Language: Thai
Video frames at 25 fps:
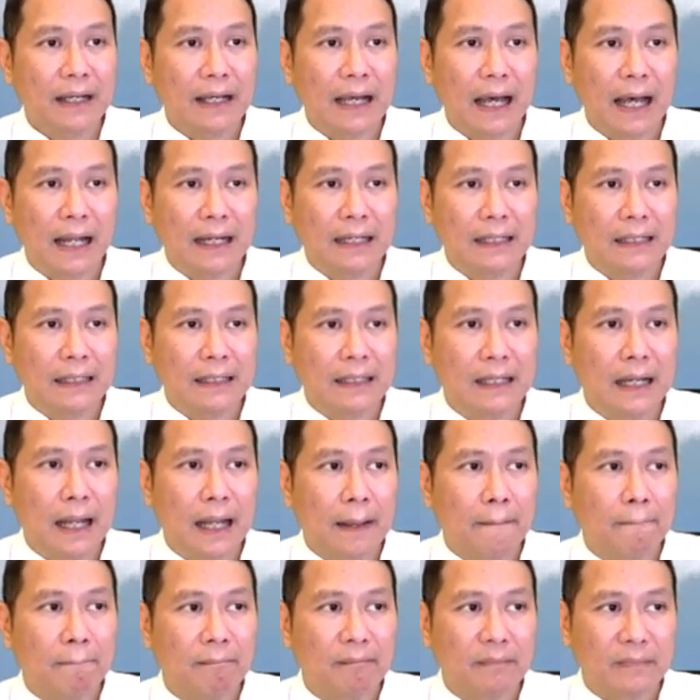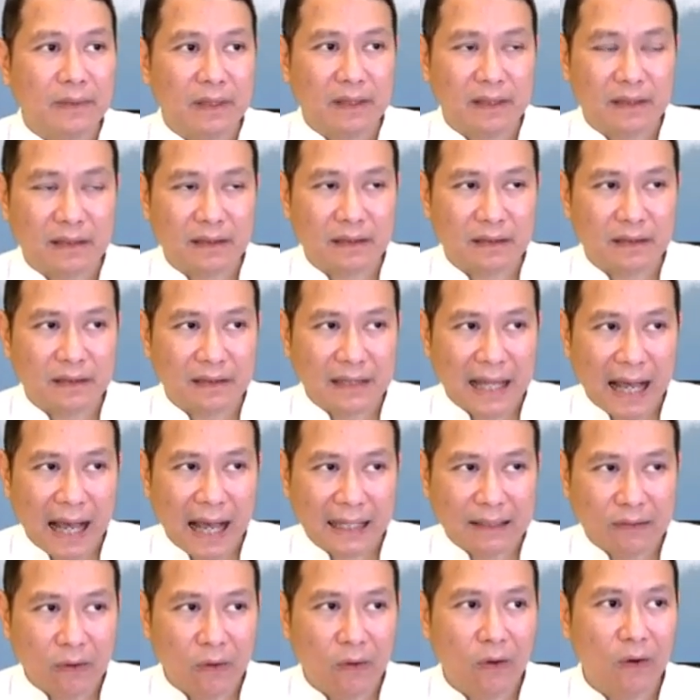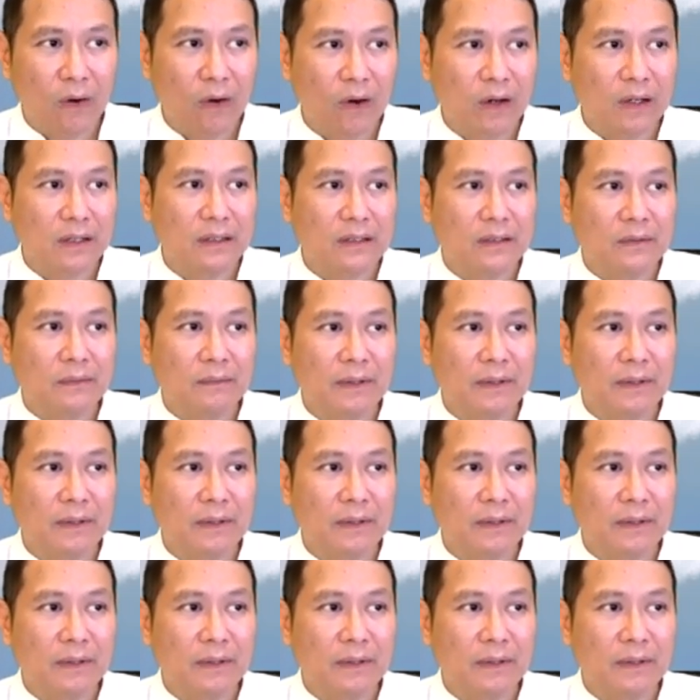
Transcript: การด่าทอหรือ